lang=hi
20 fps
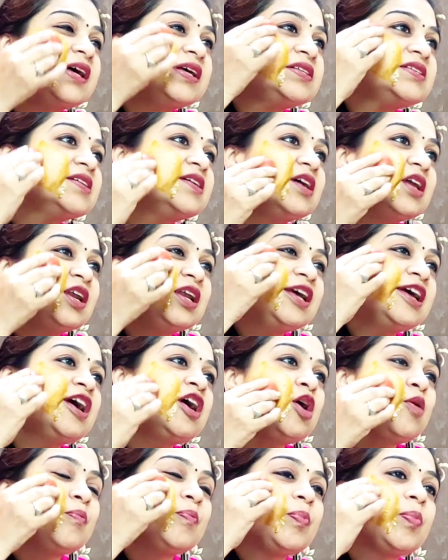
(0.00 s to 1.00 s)
ऐसे कर लिया
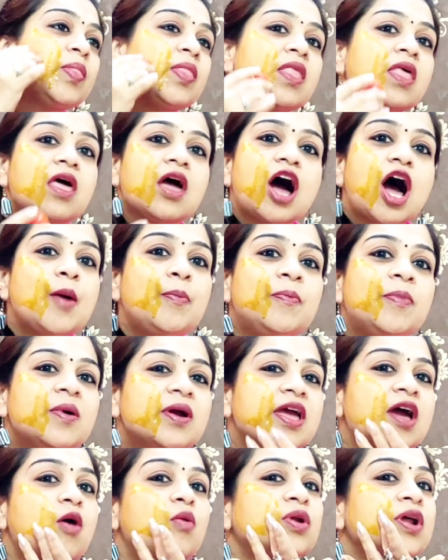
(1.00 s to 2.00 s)
अब
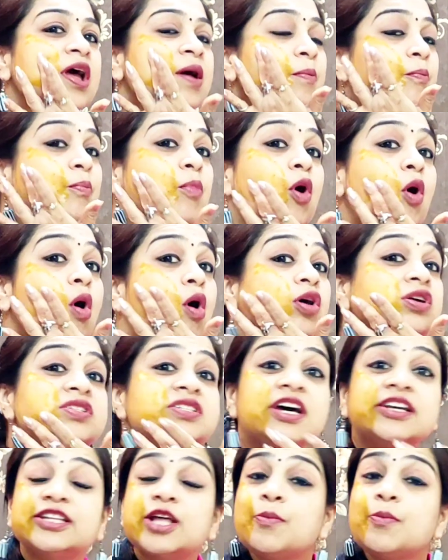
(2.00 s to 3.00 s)
क्या हो रहा है बहुत
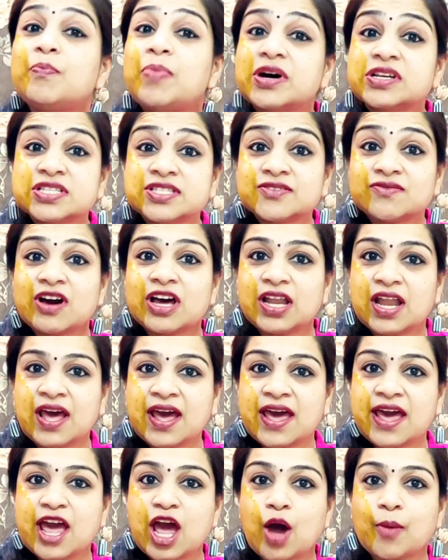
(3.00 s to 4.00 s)
ज्यादा पस वाला
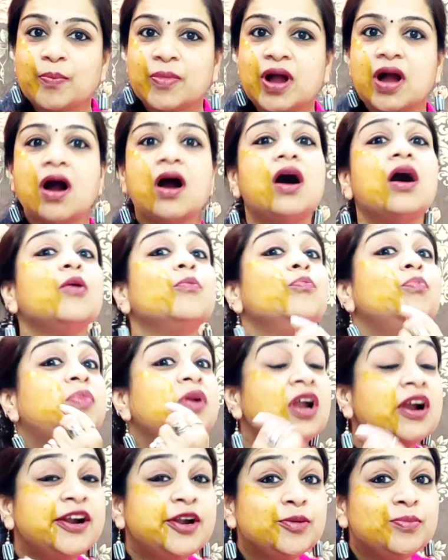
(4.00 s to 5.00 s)
है आपका
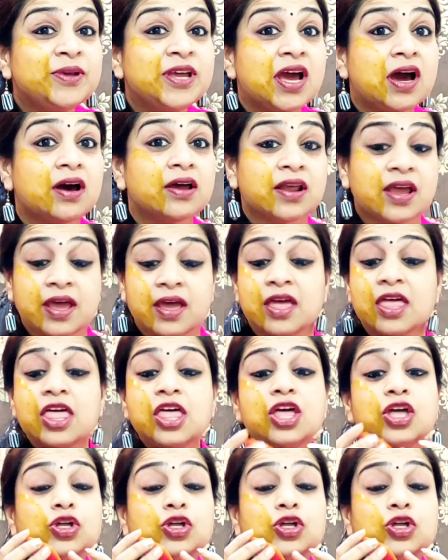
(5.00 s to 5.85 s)
ब्लड भी आ रहा है